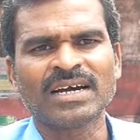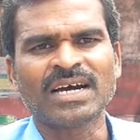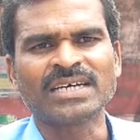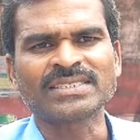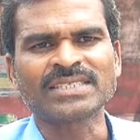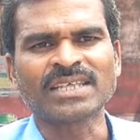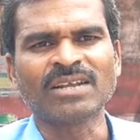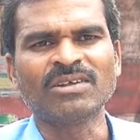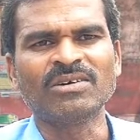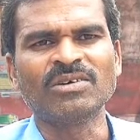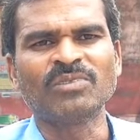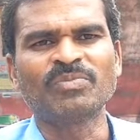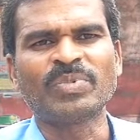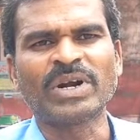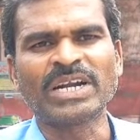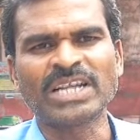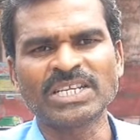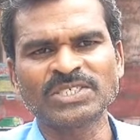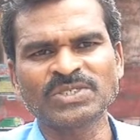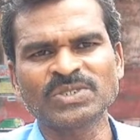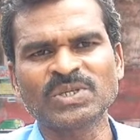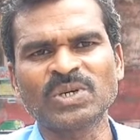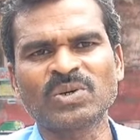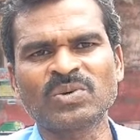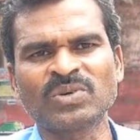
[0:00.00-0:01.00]
అసలు
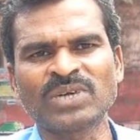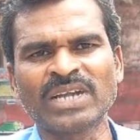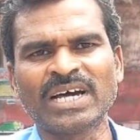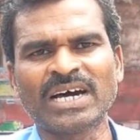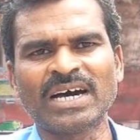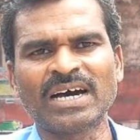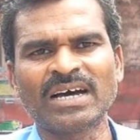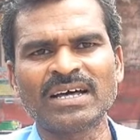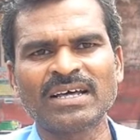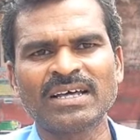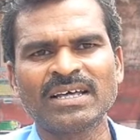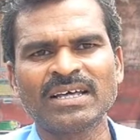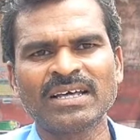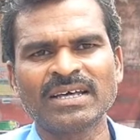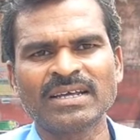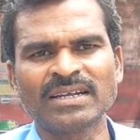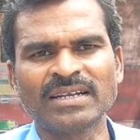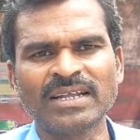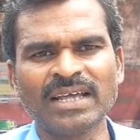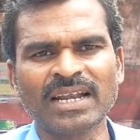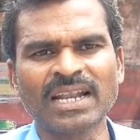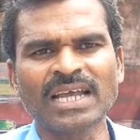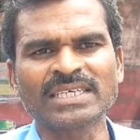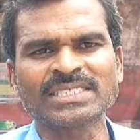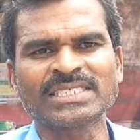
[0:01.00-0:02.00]
పట్టించుకోకుండా
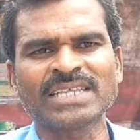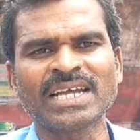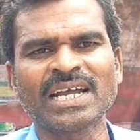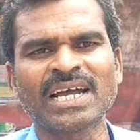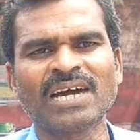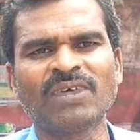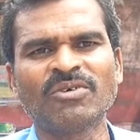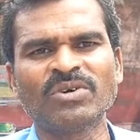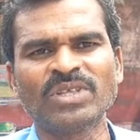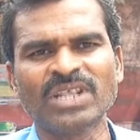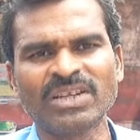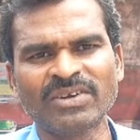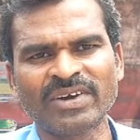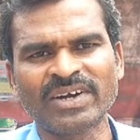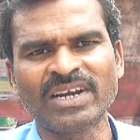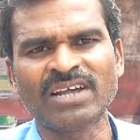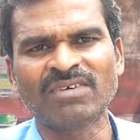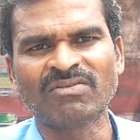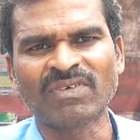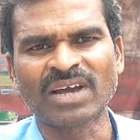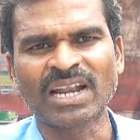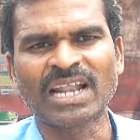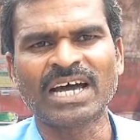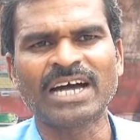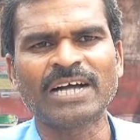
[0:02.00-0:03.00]
నిర్లక్ష్యంగా
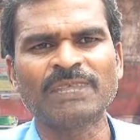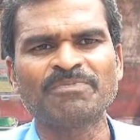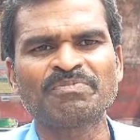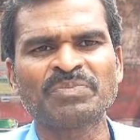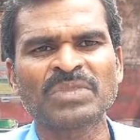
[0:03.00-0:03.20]
వదిలివేయడం వల్ల